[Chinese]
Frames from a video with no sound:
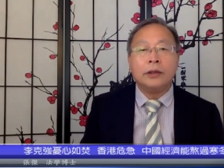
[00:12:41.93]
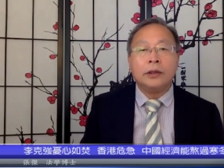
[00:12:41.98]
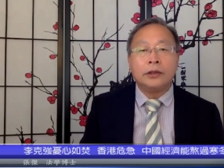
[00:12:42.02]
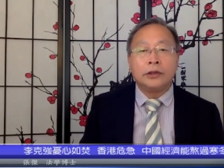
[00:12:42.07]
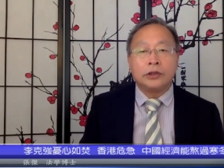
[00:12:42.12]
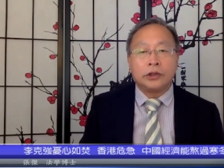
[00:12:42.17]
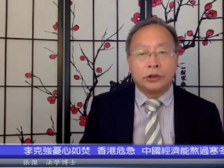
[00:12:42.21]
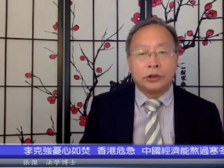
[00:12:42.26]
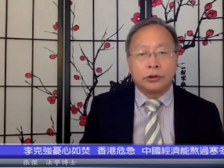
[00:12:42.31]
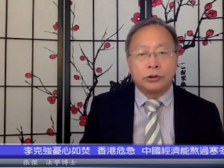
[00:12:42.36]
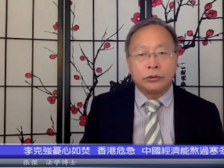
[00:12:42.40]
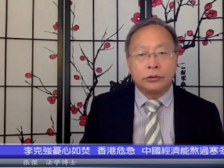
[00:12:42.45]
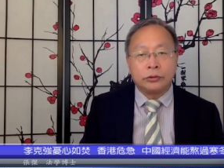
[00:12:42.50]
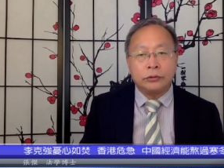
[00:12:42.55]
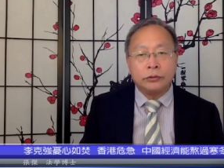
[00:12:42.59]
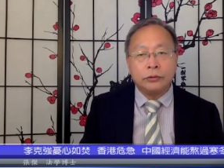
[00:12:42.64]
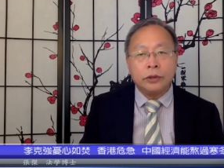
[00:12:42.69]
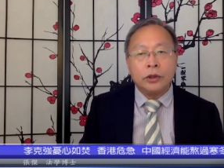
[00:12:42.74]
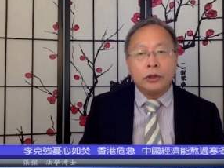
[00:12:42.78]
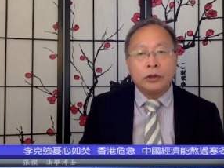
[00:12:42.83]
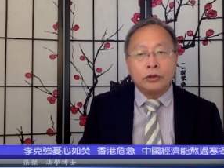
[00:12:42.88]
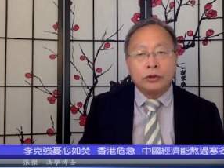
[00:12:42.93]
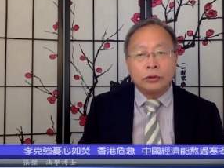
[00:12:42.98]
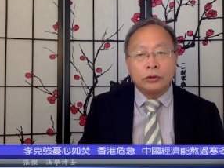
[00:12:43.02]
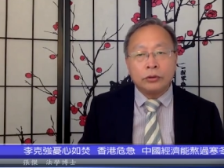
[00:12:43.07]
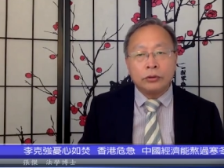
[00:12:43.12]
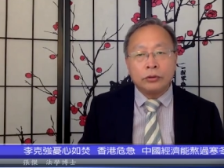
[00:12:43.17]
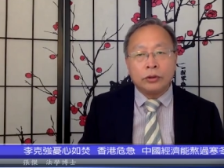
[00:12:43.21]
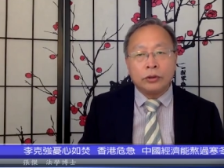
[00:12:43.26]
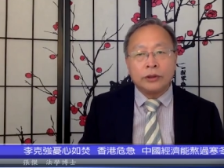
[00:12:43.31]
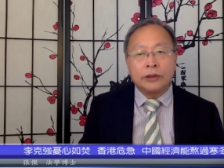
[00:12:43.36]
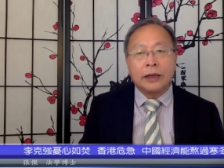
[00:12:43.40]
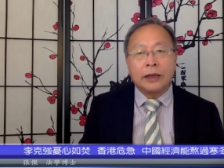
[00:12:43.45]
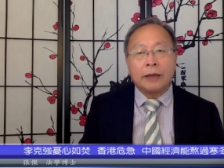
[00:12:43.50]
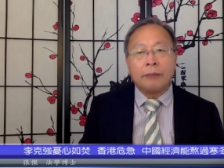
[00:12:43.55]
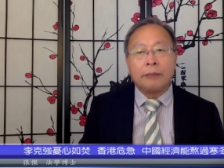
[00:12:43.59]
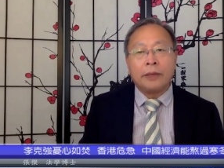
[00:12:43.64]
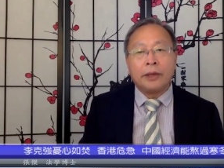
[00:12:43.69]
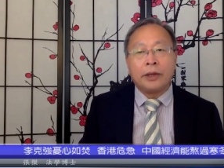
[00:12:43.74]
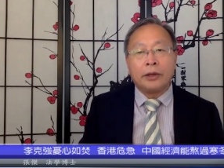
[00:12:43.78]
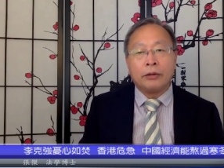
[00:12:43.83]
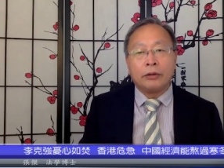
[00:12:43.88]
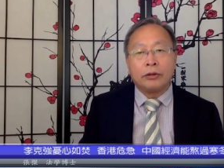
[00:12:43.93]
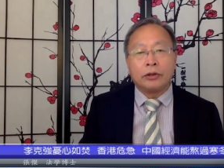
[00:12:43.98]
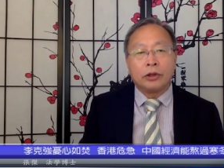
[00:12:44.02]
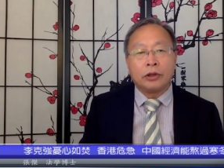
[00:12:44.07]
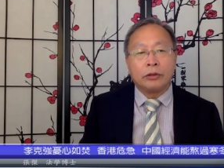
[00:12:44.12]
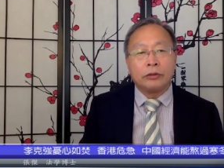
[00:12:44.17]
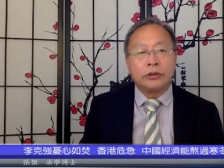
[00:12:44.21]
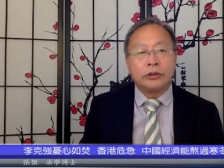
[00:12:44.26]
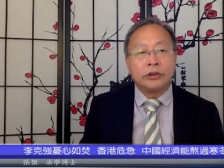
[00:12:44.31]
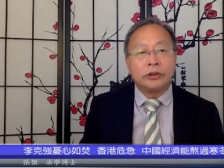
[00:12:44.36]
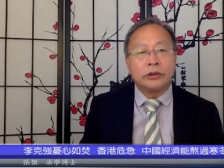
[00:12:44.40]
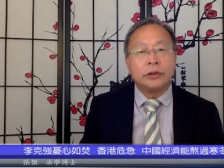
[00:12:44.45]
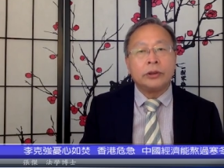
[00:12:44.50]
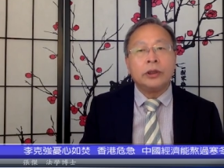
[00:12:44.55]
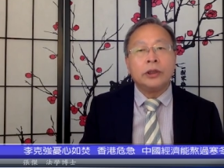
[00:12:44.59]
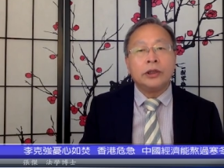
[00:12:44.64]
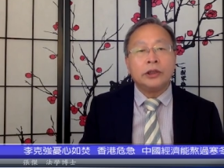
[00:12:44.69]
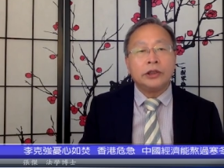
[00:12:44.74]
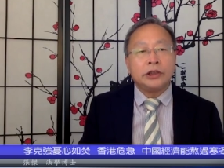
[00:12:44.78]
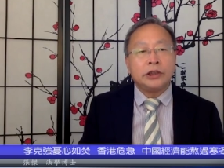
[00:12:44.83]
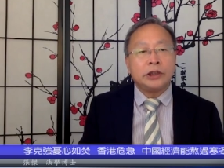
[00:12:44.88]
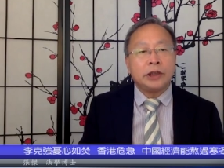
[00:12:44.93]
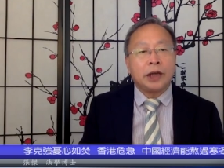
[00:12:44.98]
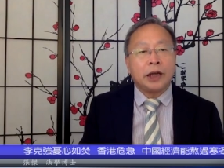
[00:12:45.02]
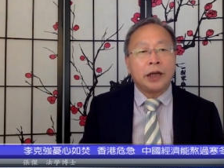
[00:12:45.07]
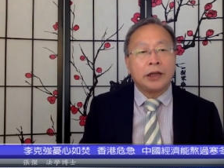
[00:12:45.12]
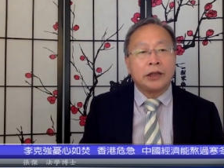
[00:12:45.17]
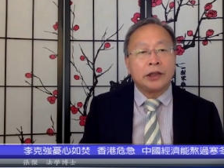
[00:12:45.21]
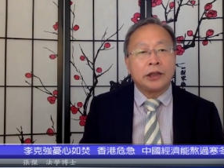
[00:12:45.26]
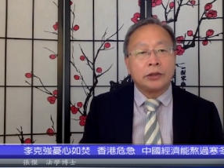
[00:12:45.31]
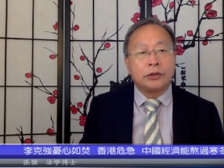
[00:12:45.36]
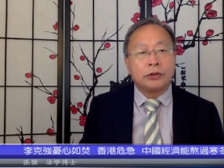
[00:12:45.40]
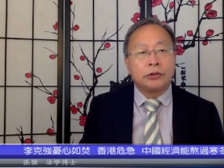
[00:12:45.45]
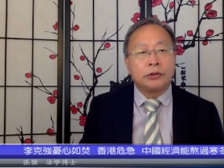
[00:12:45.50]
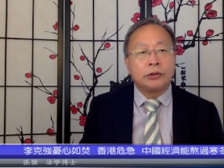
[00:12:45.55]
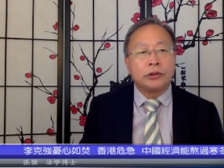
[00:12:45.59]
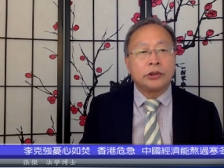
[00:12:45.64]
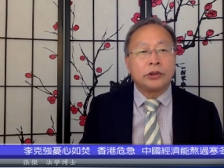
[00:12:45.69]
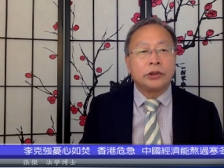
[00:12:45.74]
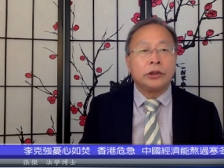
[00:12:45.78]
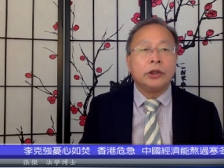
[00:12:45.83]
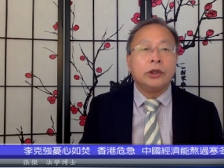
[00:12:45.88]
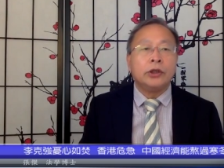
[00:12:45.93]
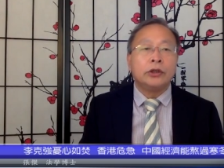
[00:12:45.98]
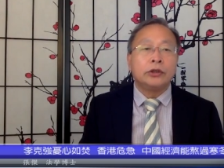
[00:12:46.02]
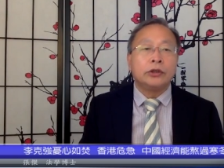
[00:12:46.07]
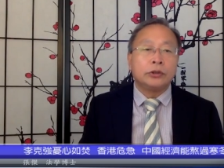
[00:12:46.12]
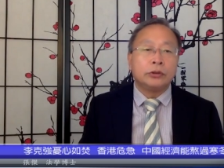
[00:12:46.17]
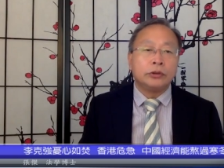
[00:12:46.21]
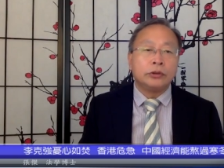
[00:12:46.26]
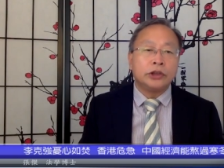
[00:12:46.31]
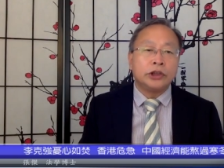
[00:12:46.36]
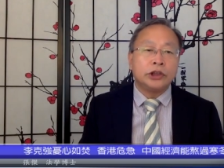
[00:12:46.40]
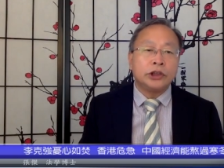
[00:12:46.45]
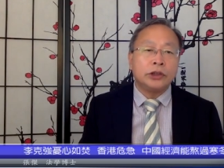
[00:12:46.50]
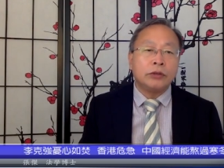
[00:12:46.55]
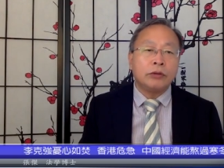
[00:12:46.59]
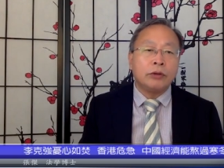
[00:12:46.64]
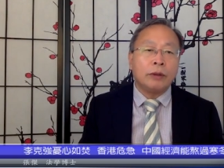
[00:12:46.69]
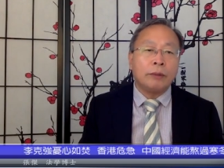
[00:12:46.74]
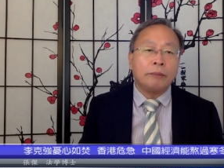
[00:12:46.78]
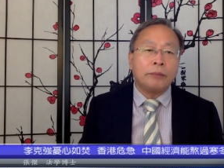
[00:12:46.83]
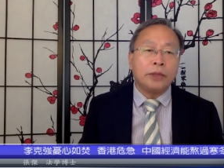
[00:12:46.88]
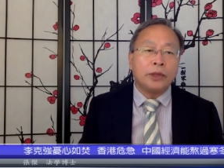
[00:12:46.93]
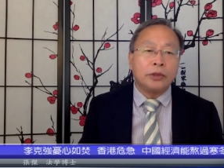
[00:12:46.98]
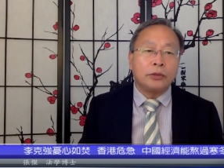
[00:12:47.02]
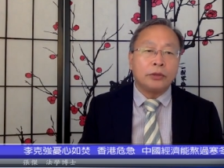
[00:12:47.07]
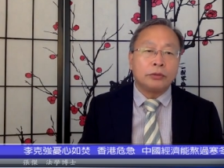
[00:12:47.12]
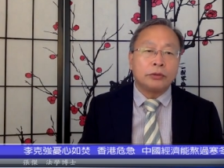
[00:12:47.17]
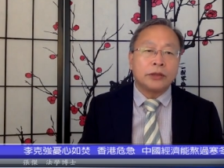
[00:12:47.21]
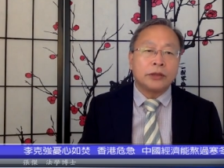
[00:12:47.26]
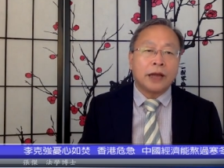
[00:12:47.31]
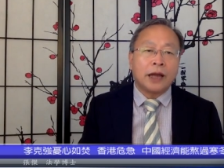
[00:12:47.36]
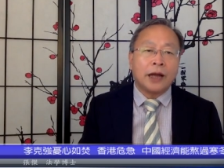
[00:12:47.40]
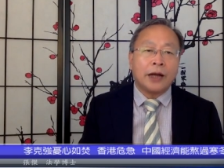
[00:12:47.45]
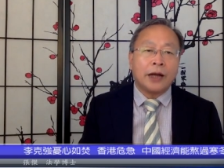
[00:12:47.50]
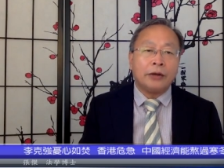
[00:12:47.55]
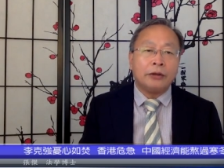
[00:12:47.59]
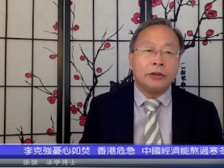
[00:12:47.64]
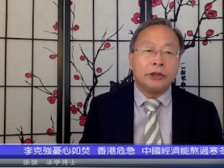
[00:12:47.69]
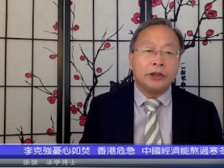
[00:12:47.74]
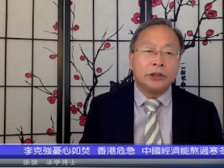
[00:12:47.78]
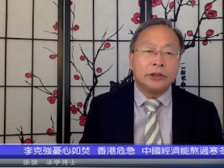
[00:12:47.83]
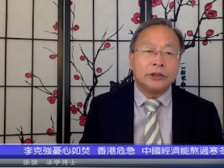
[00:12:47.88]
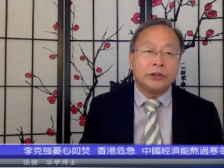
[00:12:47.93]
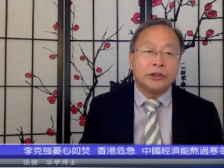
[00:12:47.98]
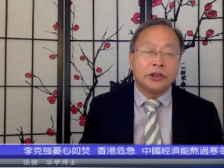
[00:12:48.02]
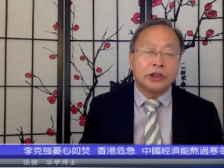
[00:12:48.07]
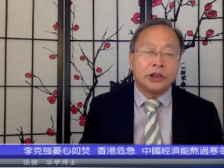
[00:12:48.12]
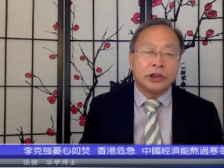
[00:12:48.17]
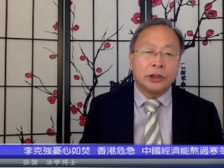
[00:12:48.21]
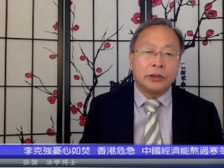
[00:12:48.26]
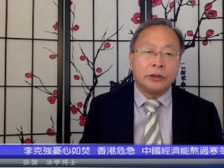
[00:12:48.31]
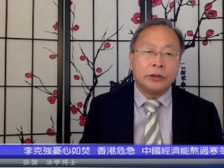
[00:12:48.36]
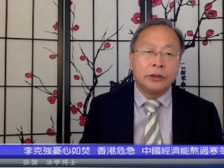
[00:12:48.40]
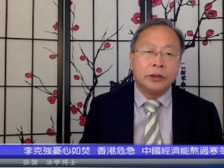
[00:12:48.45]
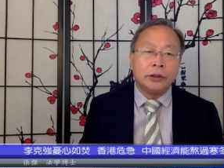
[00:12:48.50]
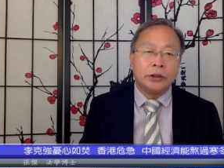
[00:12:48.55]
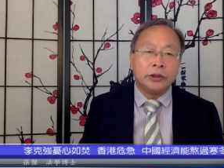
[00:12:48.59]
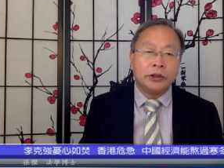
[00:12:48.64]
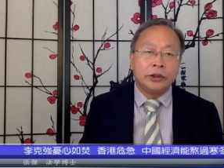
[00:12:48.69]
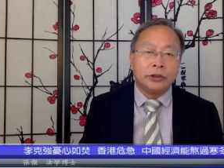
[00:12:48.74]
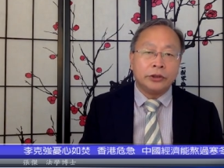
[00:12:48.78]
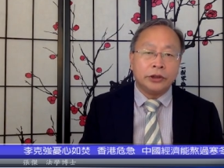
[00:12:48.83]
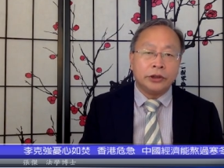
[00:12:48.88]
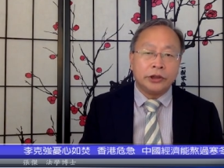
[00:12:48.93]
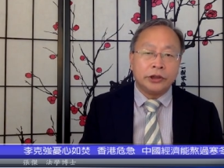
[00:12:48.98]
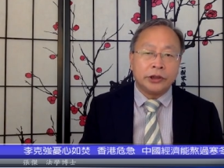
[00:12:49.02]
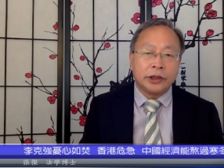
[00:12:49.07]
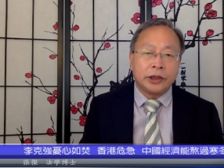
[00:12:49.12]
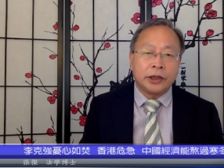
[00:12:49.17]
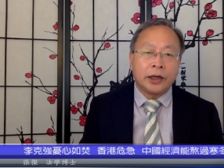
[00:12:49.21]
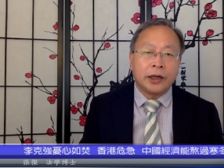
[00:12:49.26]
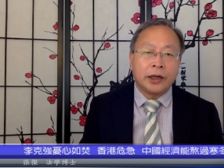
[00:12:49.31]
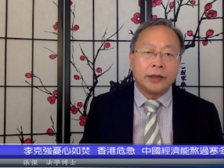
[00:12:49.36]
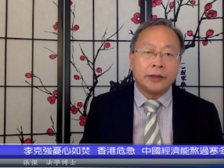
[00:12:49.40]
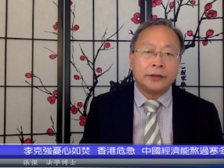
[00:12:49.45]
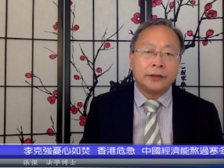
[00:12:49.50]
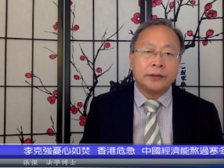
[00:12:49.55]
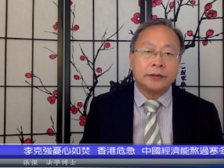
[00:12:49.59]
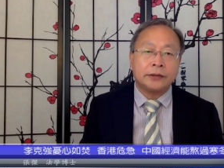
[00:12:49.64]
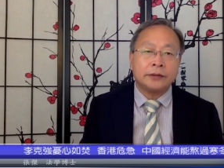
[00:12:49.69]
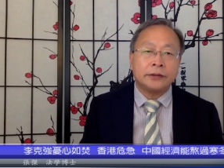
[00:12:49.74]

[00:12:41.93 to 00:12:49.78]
指出中国在美国投资下降趋势从新冠病毒大流行之前就已经开始。